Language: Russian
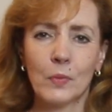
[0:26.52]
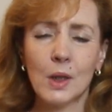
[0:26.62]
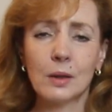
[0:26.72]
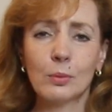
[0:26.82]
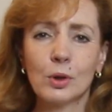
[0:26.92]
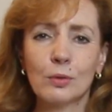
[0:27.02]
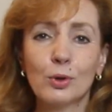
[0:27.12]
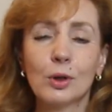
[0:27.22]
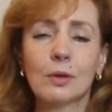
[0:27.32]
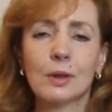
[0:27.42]
Если мы
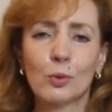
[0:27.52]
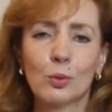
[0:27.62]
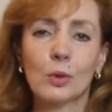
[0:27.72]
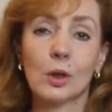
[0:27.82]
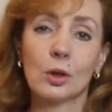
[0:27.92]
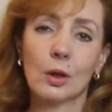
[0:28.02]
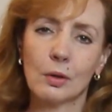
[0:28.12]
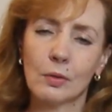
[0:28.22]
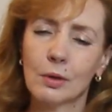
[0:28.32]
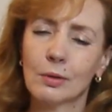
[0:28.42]
сегодня возьмем наше,
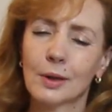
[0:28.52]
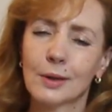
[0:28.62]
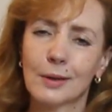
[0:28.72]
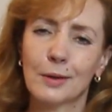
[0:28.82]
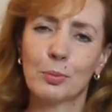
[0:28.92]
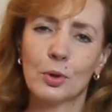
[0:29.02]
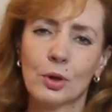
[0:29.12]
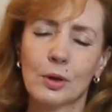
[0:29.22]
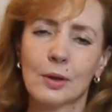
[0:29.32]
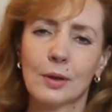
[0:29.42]
как вы говорите, или
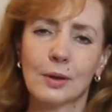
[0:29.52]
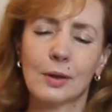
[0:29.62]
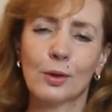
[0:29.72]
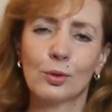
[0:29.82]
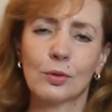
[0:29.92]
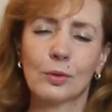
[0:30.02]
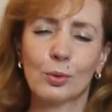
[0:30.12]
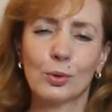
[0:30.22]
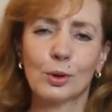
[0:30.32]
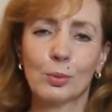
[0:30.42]
пишете, или задаете
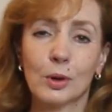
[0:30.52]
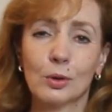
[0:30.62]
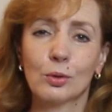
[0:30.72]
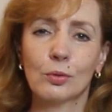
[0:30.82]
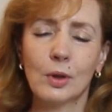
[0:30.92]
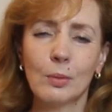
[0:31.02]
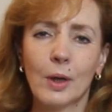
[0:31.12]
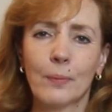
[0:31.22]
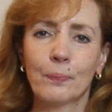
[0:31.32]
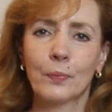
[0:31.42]
вопрос «Непростое время»,